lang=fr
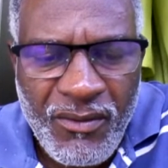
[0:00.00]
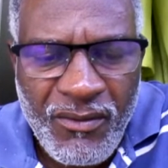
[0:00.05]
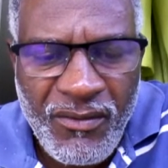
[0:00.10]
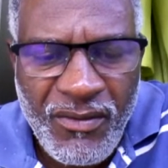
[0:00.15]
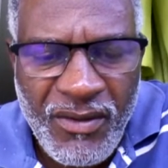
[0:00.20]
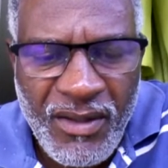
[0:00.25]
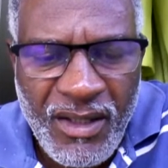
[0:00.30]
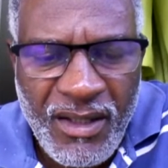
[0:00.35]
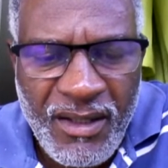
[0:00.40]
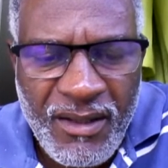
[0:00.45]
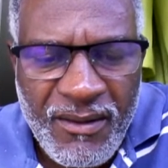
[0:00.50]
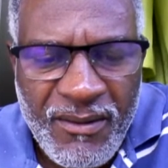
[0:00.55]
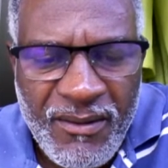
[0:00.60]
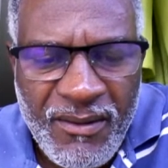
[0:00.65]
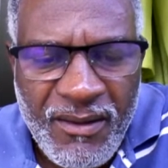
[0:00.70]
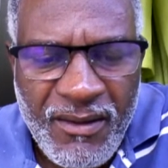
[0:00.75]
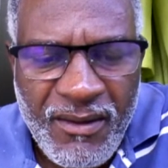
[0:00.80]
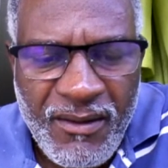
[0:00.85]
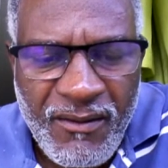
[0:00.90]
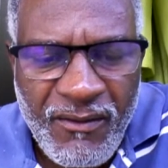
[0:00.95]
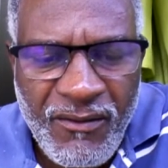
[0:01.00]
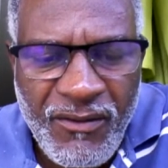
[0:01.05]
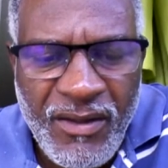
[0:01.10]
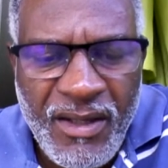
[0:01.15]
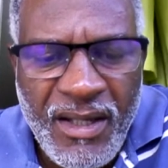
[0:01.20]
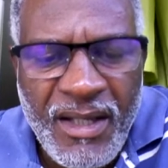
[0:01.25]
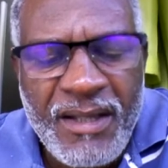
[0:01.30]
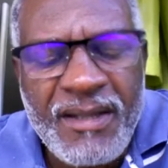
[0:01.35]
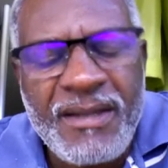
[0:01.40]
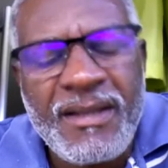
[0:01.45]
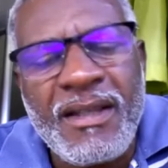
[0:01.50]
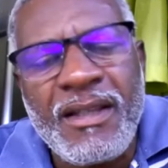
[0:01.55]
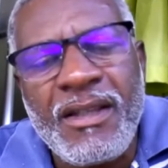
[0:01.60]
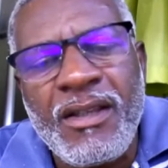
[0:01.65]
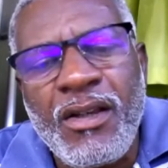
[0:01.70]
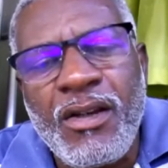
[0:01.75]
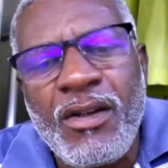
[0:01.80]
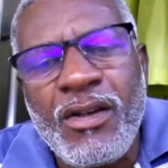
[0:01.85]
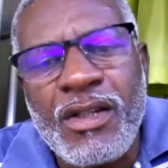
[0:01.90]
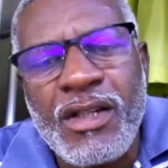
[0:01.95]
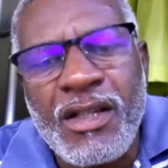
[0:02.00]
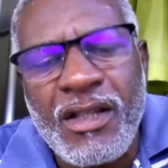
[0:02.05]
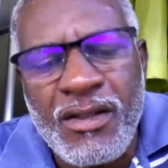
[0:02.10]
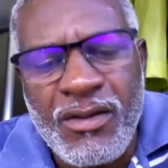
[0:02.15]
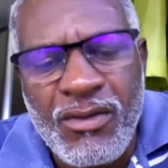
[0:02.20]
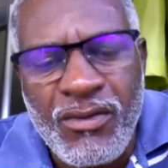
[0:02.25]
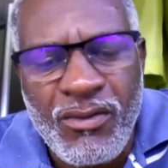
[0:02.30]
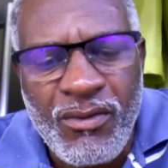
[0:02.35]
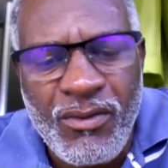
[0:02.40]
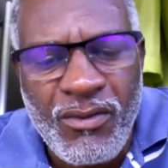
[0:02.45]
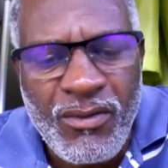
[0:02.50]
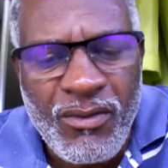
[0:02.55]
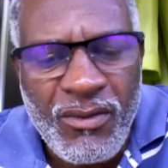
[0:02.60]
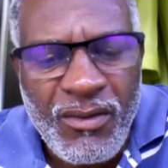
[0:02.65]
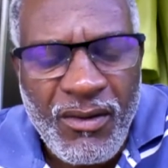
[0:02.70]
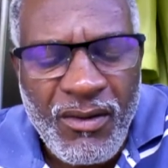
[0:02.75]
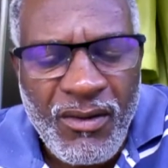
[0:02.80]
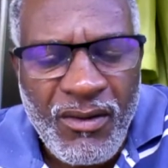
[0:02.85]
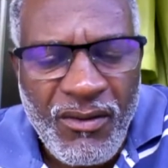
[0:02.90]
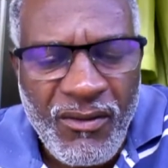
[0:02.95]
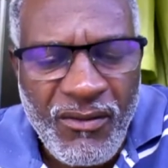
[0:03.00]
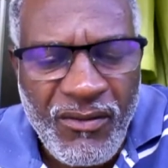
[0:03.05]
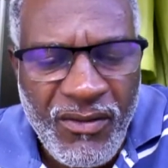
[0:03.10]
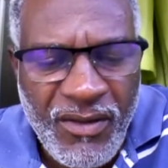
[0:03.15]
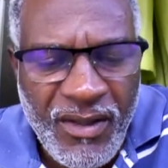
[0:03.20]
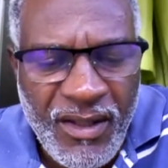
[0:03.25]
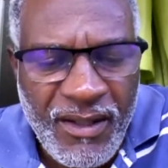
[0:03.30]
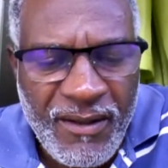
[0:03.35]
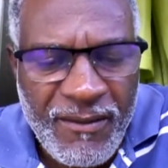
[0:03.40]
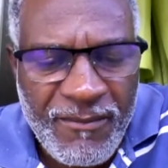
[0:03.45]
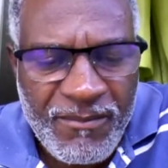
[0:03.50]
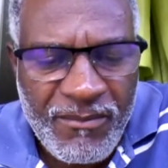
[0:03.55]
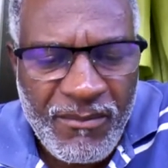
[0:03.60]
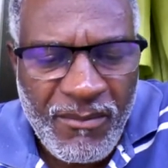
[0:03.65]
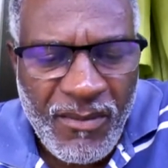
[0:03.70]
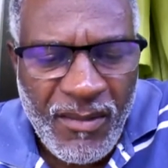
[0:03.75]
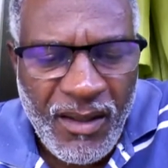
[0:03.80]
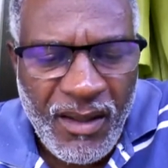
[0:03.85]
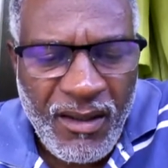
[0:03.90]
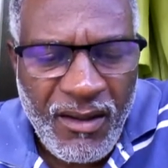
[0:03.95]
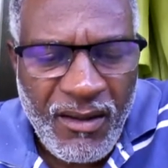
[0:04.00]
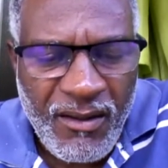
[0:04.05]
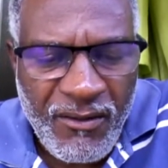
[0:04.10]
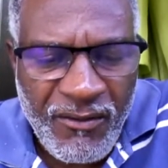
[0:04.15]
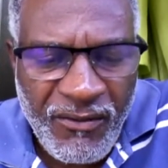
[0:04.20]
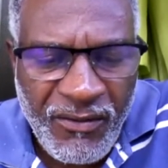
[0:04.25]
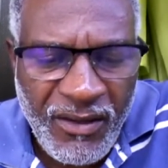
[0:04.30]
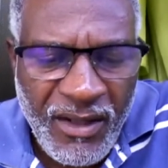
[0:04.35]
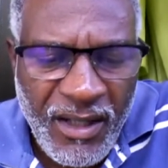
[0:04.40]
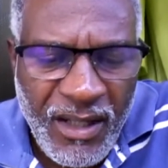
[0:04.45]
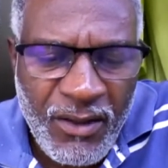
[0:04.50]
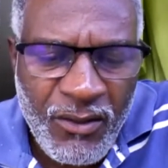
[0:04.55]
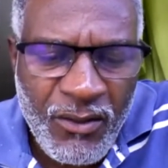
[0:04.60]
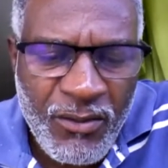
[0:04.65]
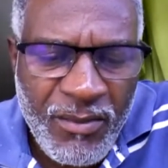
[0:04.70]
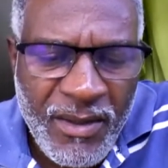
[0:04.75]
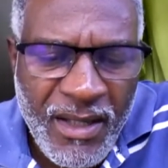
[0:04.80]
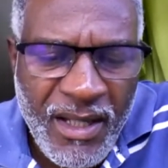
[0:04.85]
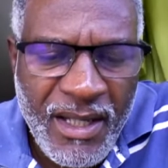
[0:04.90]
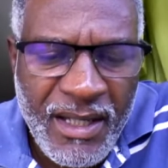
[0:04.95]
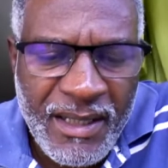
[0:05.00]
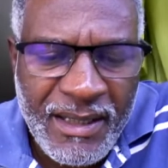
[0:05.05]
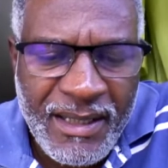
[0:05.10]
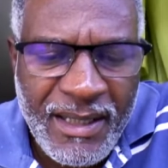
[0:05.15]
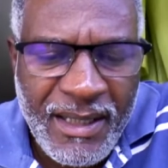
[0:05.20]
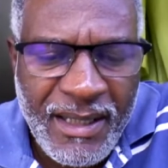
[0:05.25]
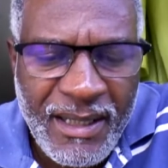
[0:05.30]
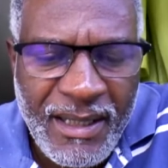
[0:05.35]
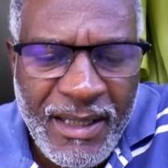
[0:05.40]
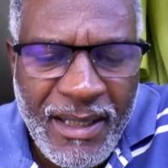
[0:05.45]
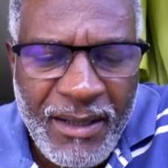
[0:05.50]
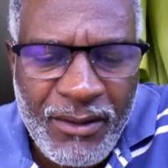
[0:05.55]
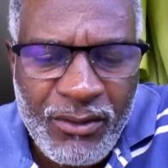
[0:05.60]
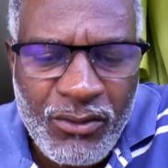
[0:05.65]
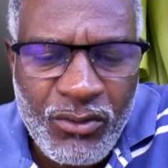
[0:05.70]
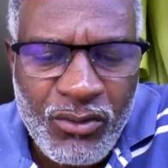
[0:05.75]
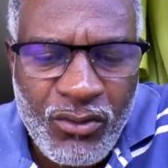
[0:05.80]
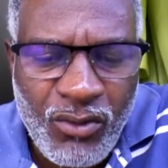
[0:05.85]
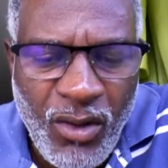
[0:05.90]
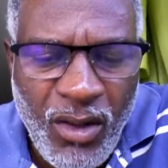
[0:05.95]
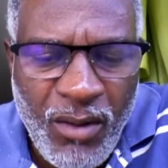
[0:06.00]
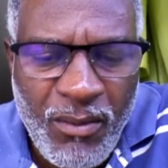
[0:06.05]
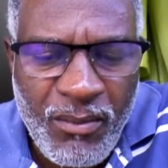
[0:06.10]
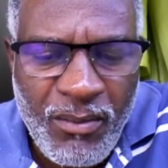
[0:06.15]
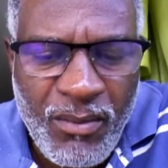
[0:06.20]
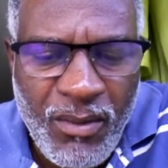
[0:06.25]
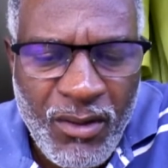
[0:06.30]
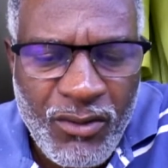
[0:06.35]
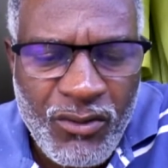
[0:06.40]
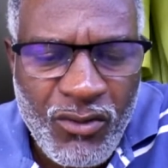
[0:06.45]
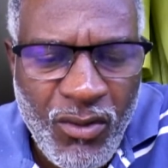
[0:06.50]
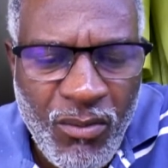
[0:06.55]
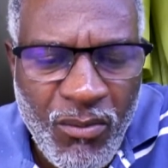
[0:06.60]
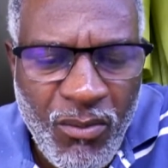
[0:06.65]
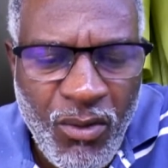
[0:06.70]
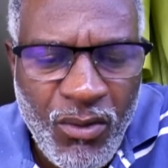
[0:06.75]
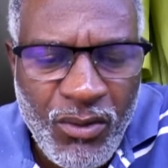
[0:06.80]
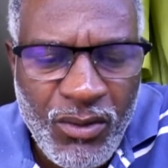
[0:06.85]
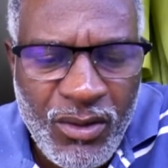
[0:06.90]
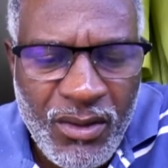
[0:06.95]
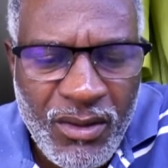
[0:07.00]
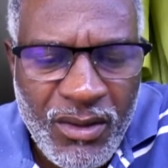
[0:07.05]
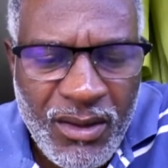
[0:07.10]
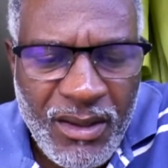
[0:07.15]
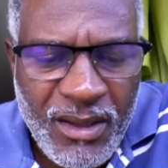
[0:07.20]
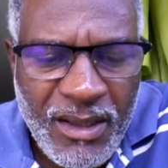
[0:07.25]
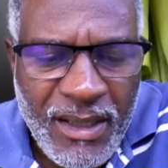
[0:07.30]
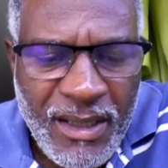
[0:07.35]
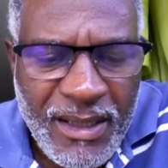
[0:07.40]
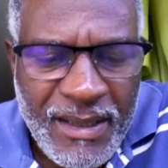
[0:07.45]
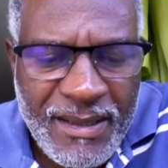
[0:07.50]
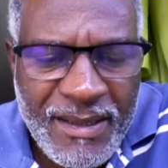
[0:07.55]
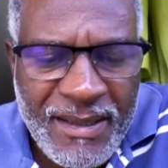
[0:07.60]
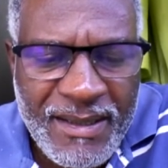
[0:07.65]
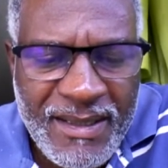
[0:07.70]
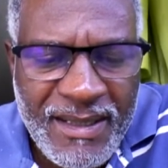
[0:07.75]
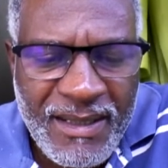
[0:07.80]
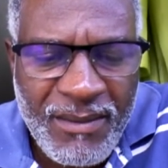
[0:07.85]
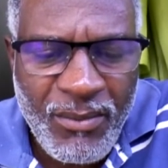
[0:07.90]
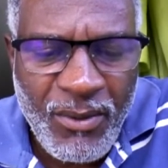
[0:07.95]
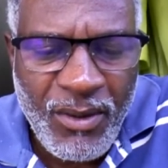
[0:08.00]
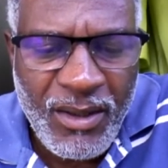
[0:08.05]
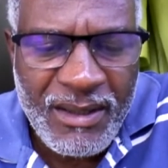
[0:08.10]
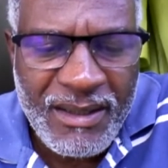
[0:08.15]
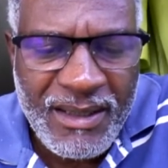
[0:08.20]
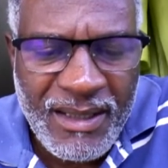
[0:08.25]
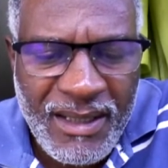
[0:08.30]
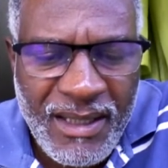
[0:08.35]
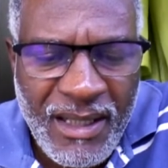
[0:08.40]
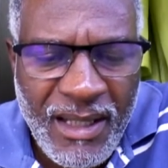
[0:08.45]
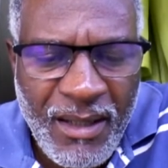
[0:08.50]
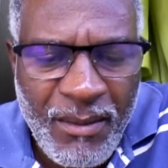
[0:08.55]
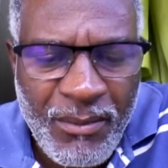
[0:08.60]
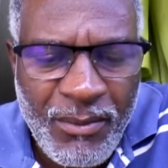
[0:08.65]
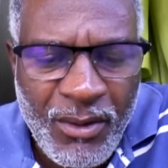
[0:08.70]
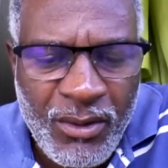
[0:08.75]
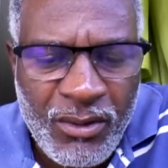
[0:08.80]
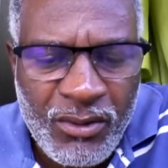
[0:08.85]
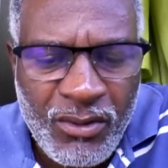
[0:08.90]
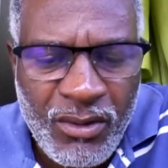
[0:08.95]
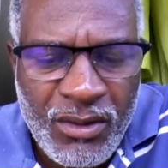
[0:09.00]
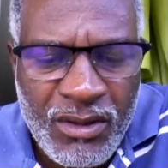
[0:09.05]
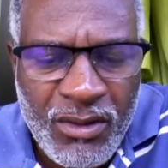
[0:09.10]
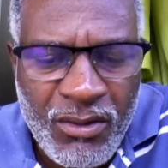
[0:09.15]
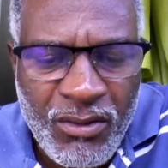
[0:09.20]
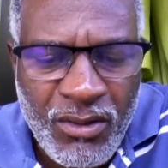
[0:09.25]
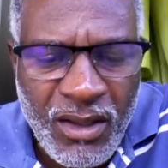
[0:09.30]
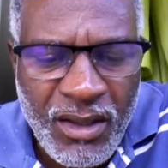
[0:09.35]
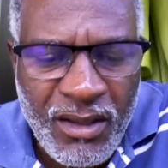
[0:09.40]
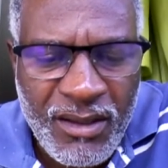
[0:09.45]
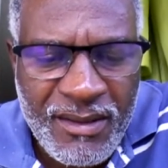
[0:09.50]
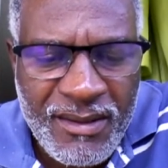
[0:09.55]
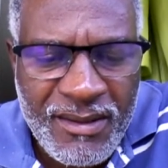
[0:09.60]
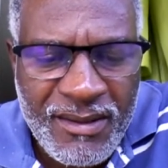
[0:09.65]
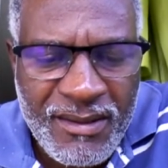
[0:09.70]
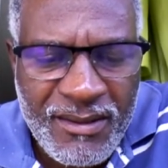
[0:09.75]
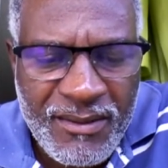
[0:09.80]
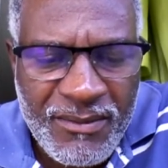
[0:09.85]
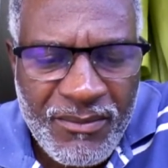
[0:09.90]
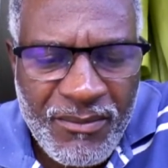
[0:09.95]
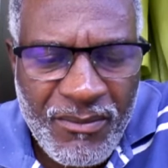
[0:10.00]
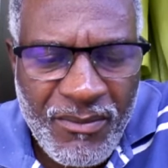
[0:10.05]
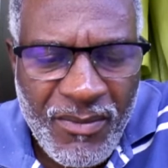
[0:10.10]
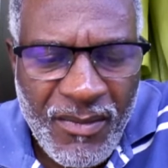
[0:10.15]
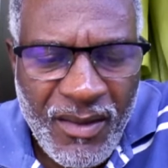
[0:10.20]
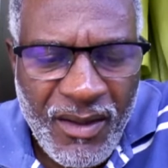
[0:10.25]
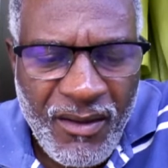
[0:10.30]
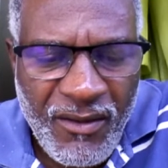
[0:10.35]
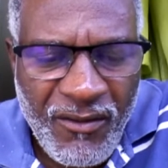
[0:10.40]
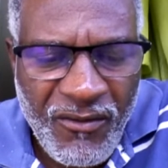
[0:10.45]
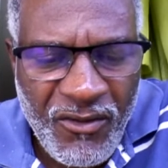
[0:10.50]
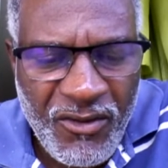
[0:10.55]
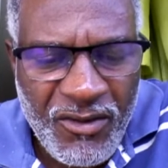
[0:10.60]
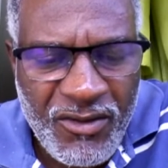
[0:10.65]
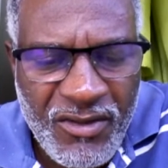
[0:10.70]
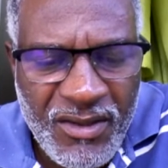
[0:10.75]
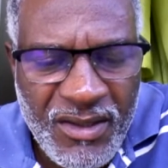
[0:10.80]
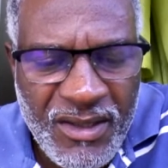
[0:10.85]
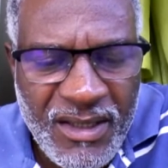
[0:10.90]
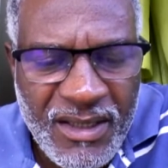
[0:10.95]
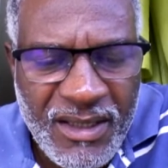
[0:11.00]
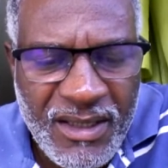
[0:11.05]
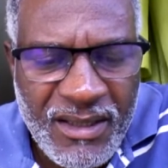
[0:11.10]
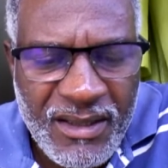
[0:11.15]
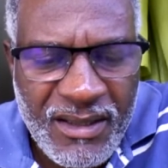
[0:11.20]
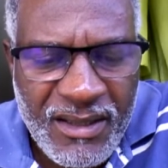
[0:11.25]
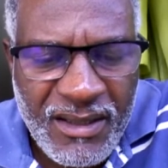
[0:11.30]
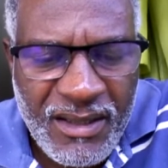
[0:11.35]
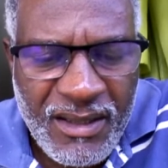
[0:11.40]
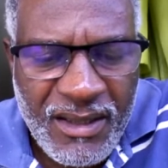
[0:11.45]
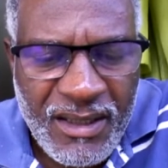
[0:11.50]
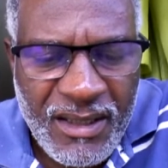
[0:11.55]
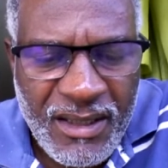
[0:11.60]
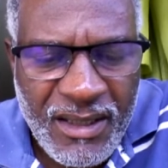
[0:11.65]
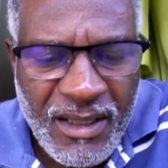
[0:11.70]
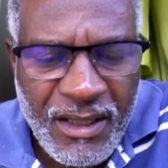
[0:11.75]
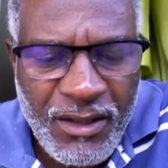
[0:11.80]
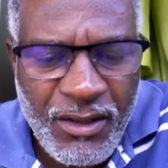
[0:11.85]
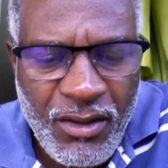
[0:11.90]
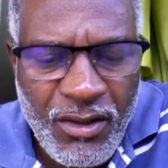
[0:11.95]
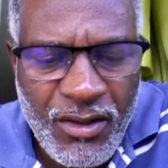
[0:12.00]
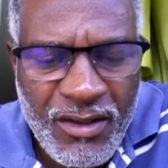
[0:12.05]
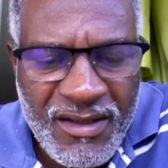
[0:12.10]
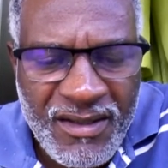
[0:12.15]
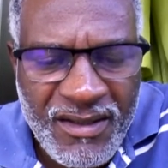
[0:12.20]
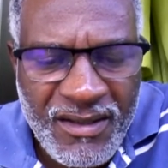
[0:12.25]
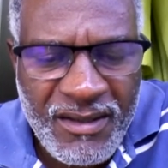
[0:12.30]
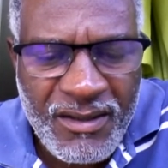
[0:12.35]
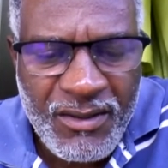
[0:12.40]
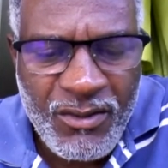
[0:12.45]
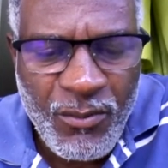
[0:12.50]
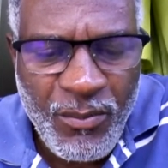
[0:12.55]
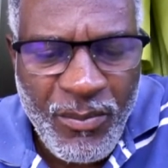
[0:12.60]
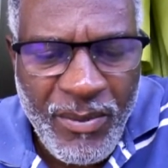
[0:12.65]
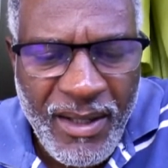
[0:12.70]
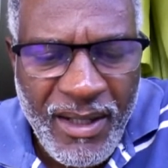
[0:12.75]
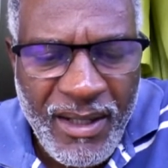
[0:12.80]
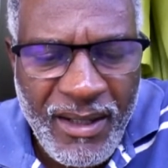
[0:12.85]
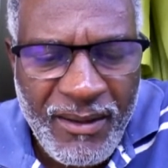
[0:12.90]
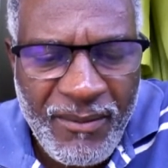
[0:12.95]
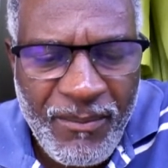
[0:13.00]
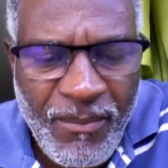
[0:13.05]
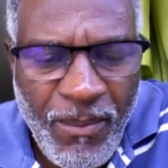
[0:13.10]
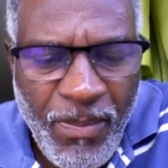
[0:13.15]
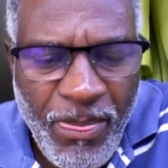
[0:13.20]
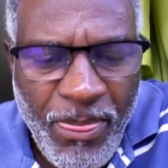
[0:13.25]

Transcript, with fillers: viens, viens Seigneur Jésus, viens. Vraie lumière qui éclaire tout homme en ce monde, dissipe les ténèbres de notre ignorance. Fils unique, qui est de le sein du Père,